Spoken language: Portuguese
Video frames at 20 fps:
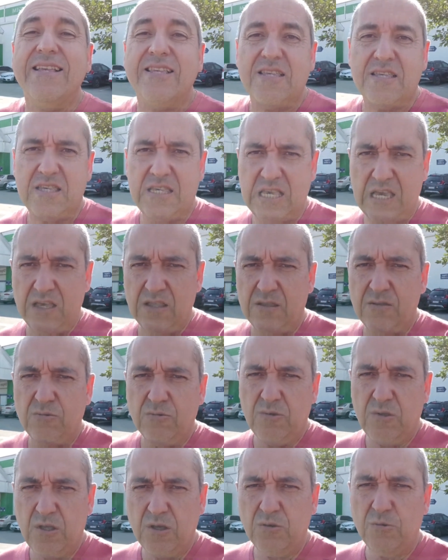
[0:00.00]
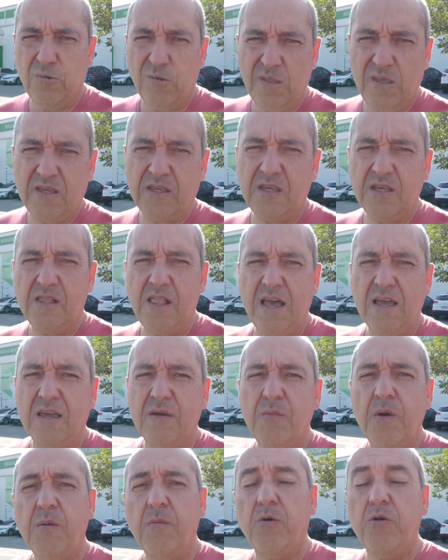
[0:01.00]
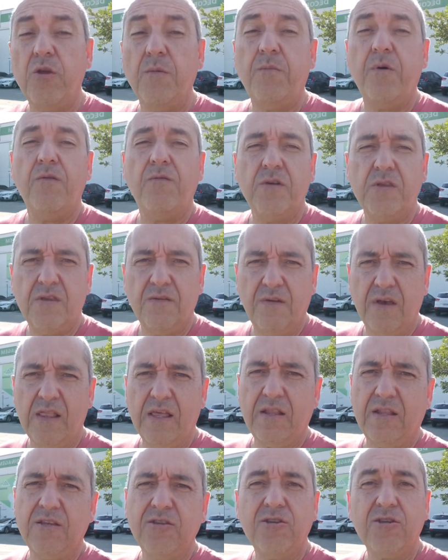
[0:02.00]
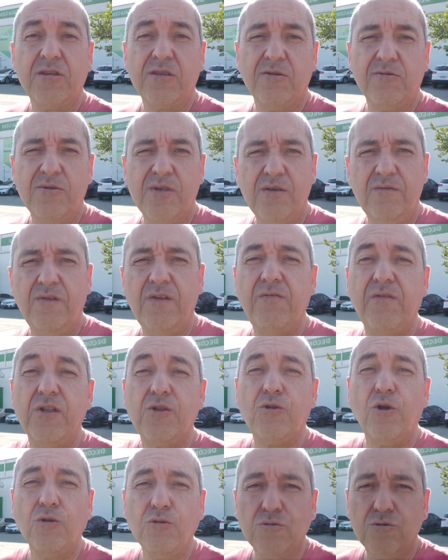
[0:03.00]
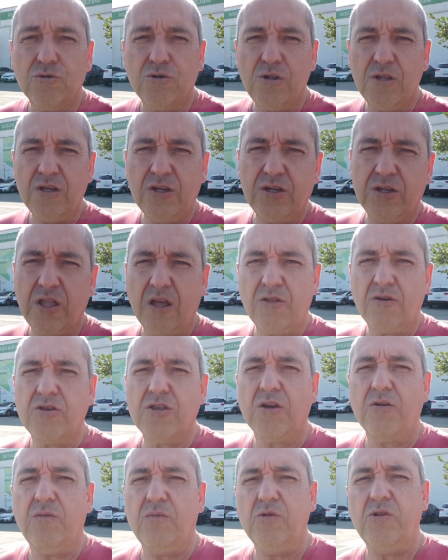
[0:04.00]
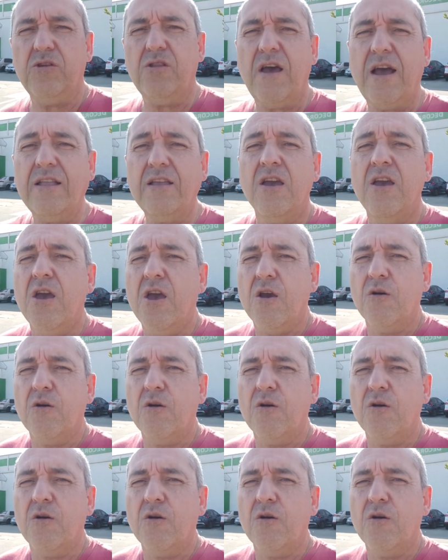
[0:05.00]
senta o dedo nesse like, meu irmão, depois você vai lá na descrição desse vídeo, vê todos os links da nossa comunidade,